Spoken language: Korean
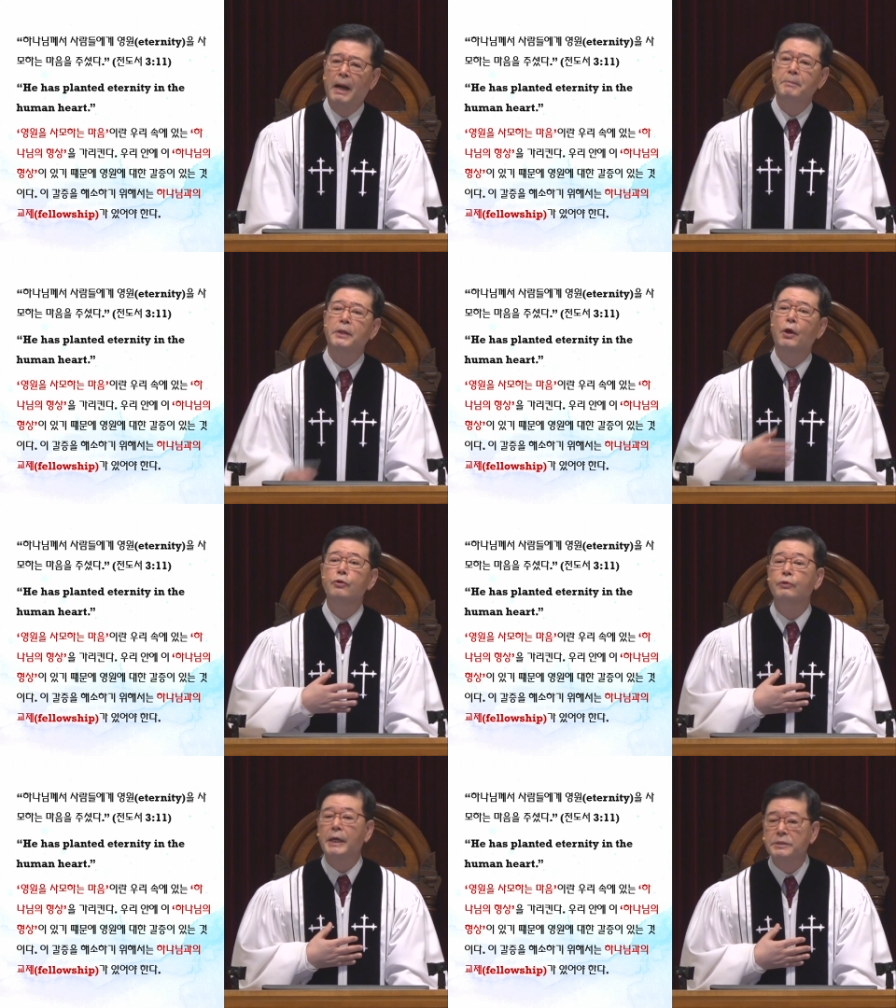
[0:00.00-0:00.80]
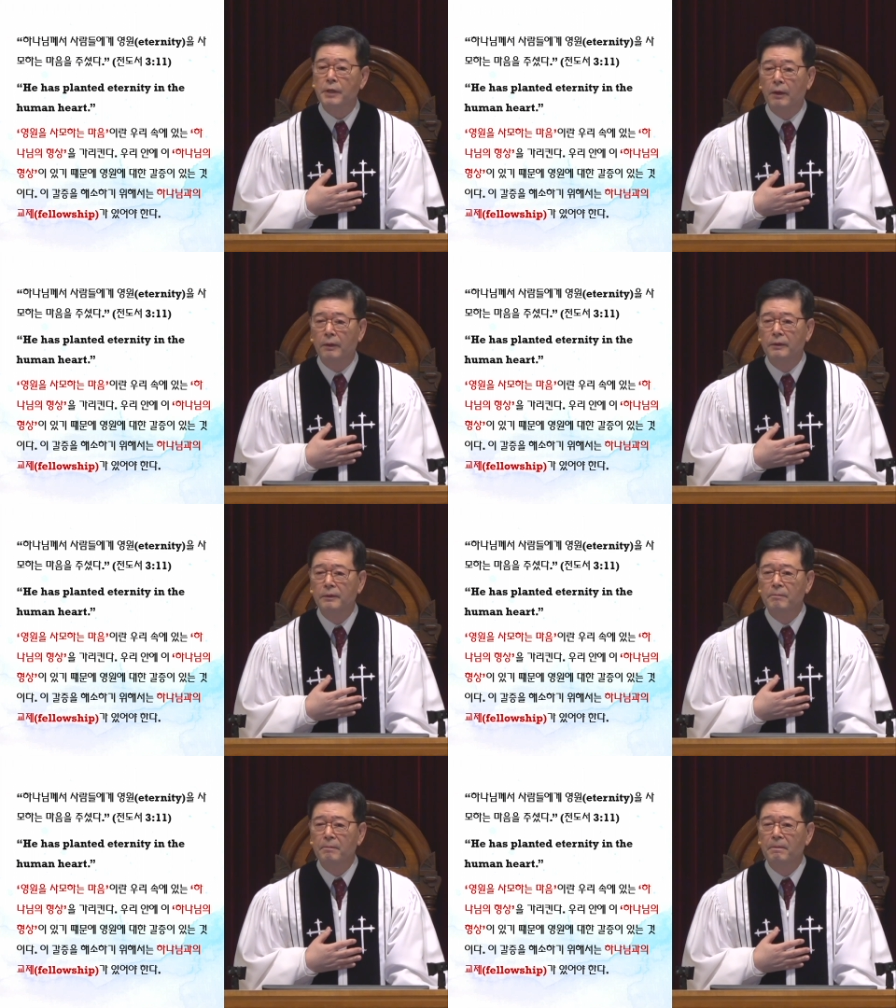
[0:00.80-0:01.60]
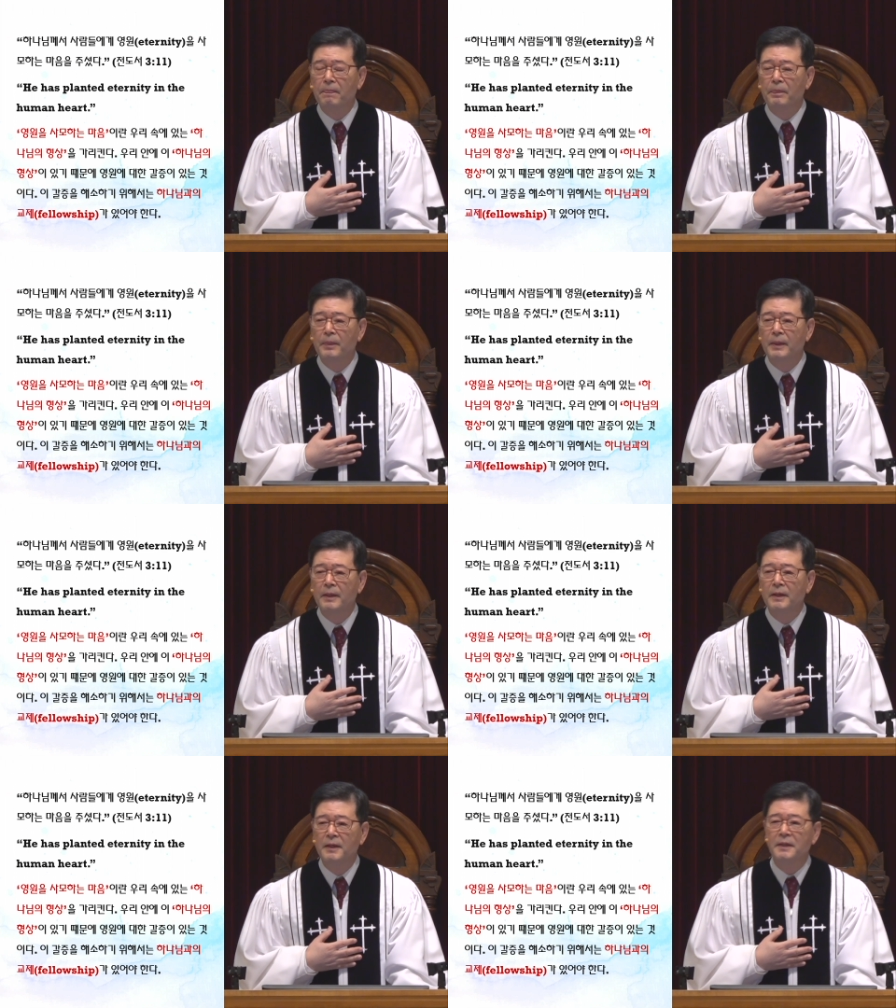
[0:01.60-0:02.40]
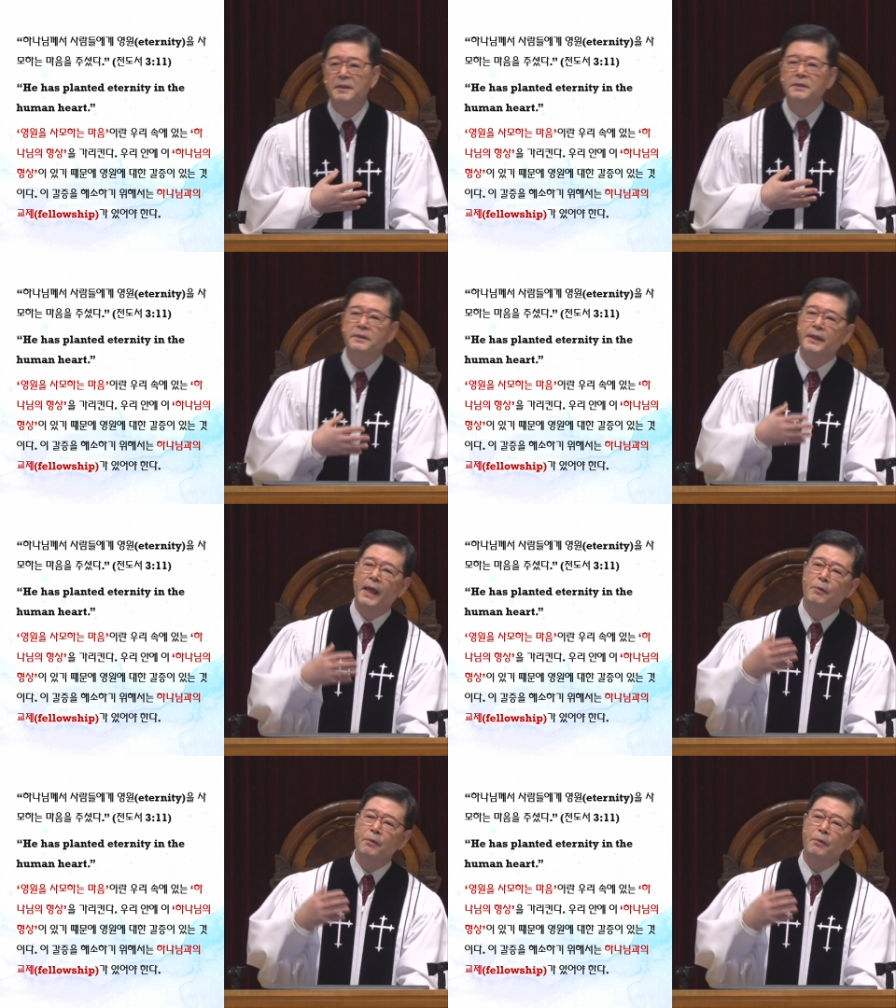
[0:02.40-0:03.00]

마음의 여유가 있어요. 그때